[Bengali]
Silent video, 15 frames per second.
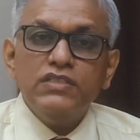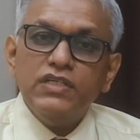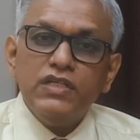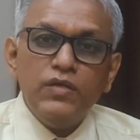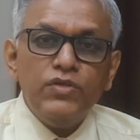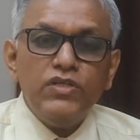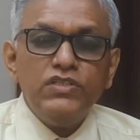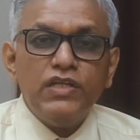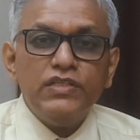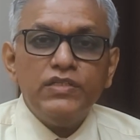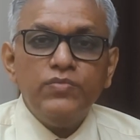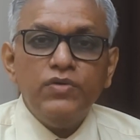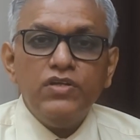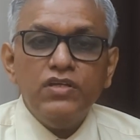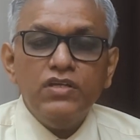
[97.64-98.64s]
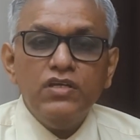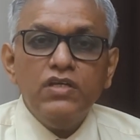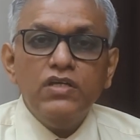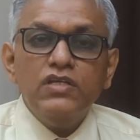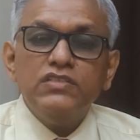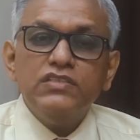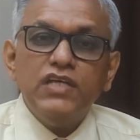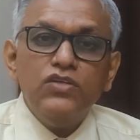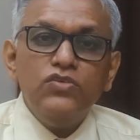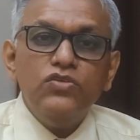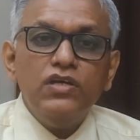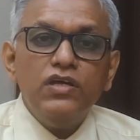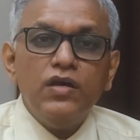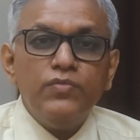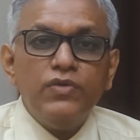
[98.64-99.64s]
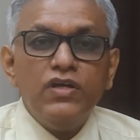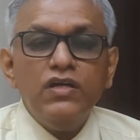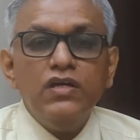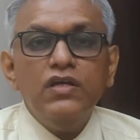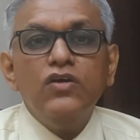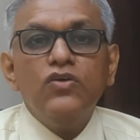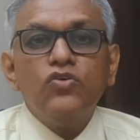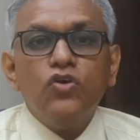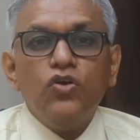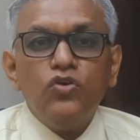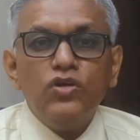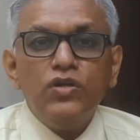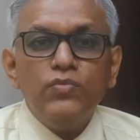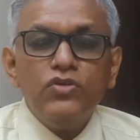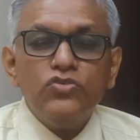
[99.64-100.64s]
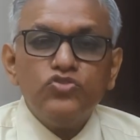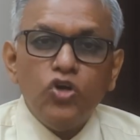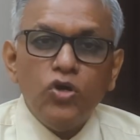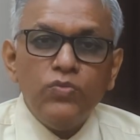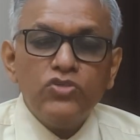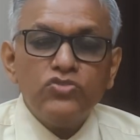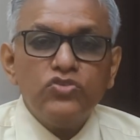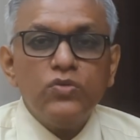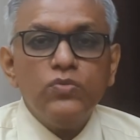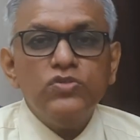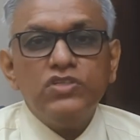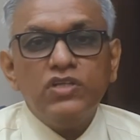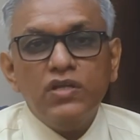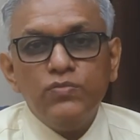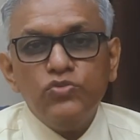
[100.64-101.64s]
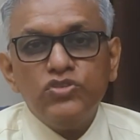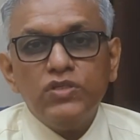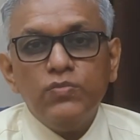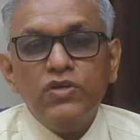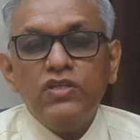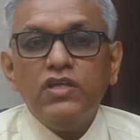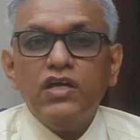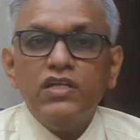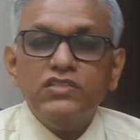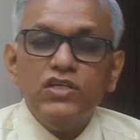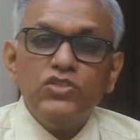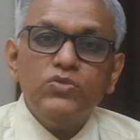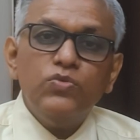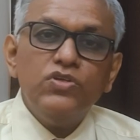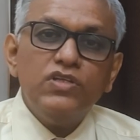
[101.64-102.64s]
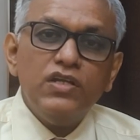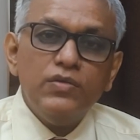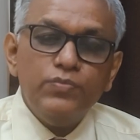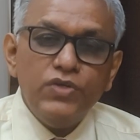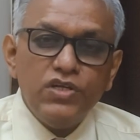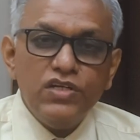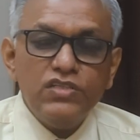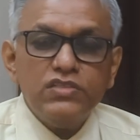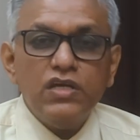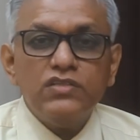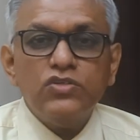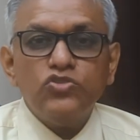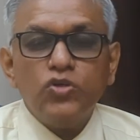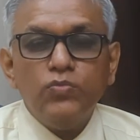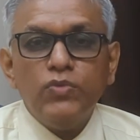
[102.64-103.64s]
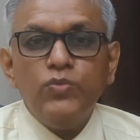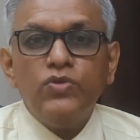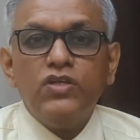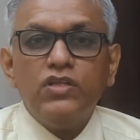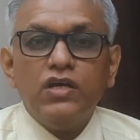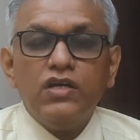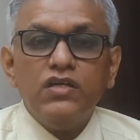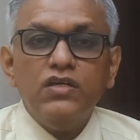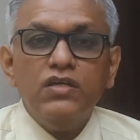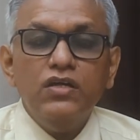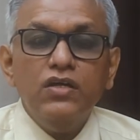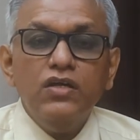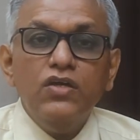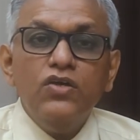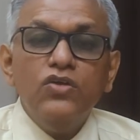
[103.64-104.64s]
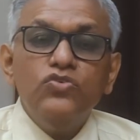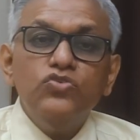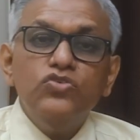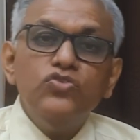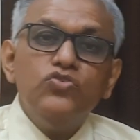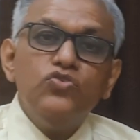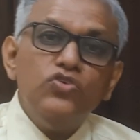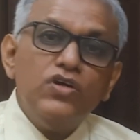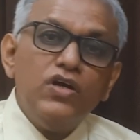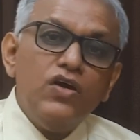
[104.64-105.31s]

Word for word: সেটা আমরা জানতে পারি সেই অনুযায়ী আমরা কখন আমরা সহবাস করবো সেটা বুঝতে পারি তাহলে সেই সময় তাহলে প্রেগনেন্সি আসার সম্ভাবনা থাকে যদি কোনো